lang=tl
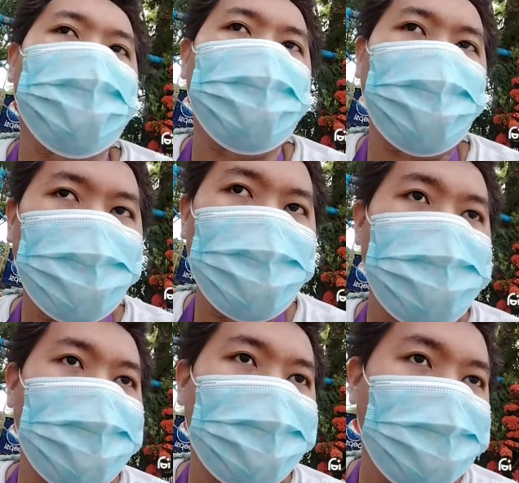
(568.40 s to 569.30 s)
tungod
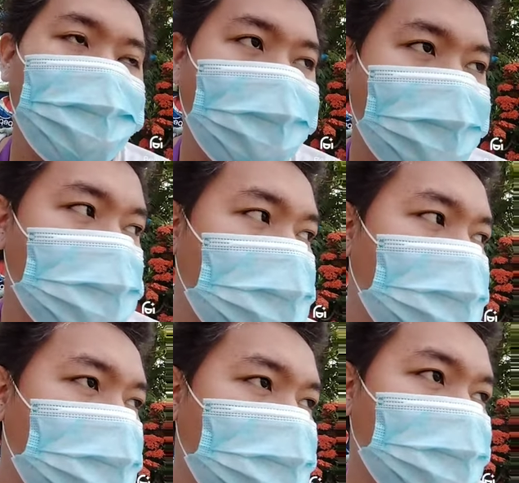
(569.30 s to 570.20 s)
sa
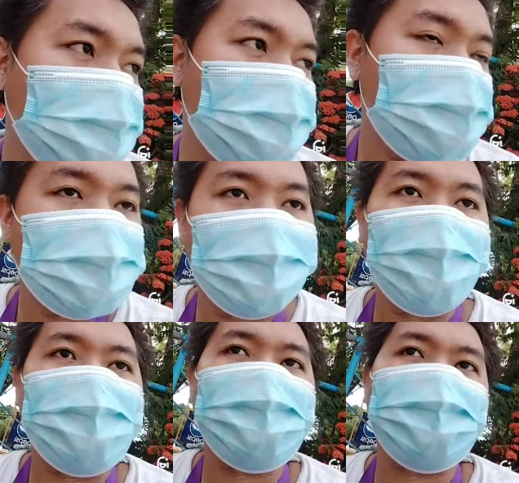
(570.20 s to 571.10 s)
depression
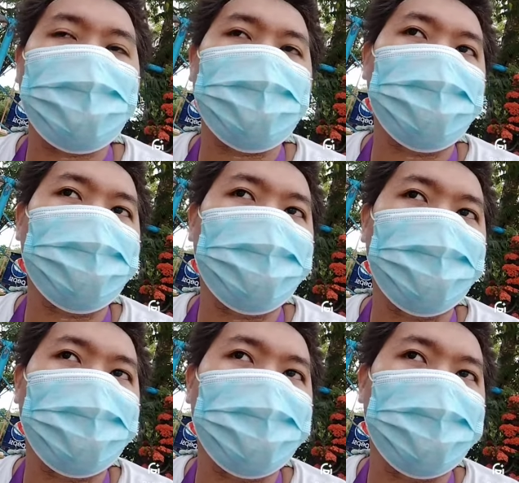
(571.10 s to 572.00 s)
stress
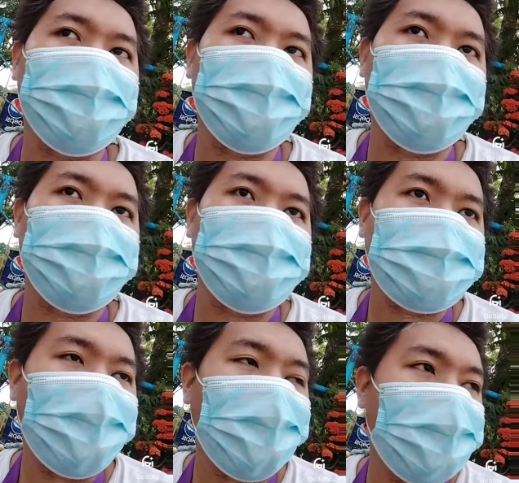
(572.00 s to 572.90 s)

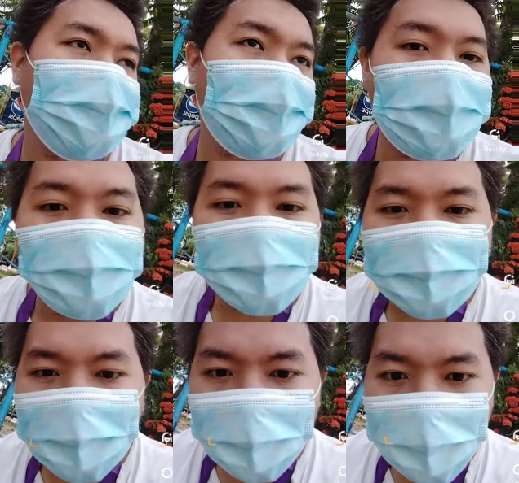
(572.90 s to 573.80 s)
something na
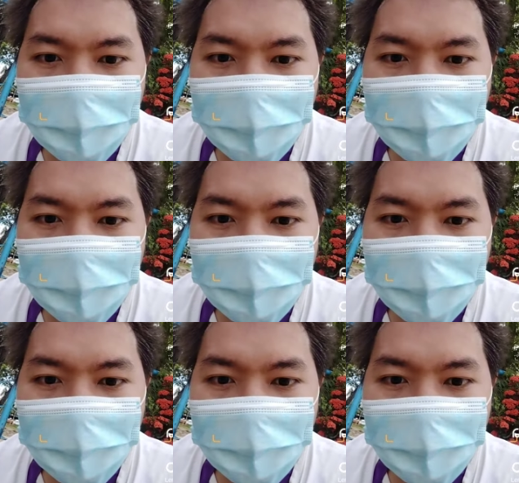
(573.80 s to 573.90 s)
evil